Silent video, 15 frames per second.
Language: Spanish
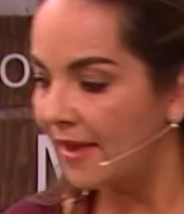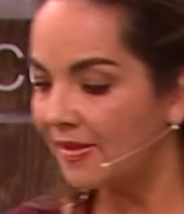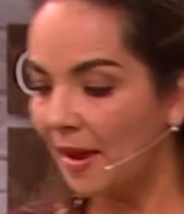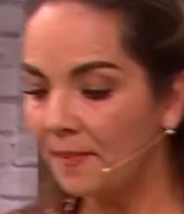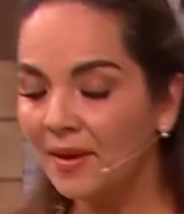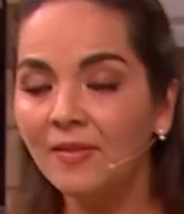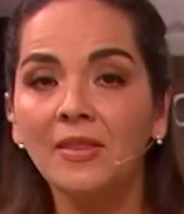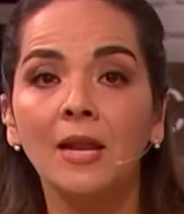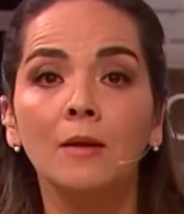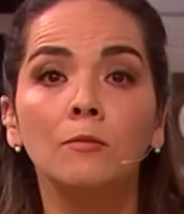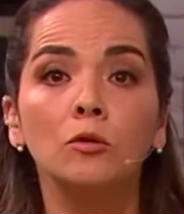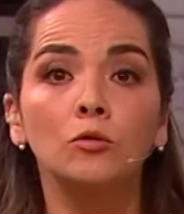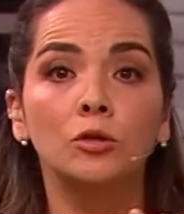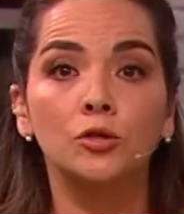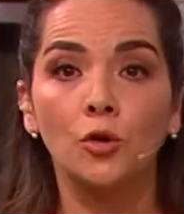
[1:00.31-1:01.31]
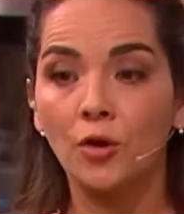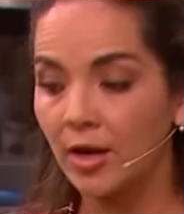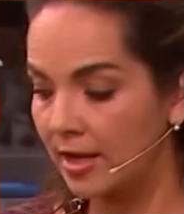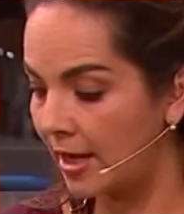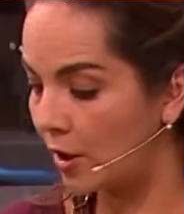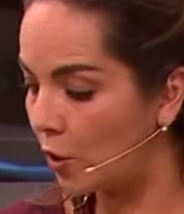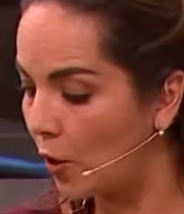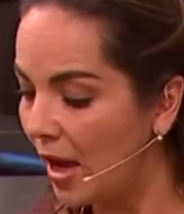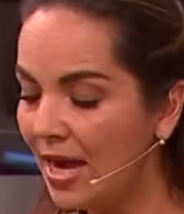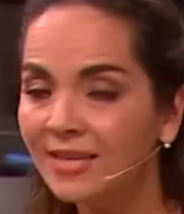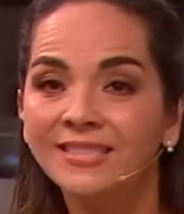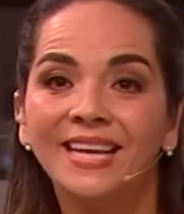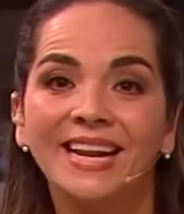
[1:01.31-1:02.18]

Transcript: También tenemos nuestro relleno. Este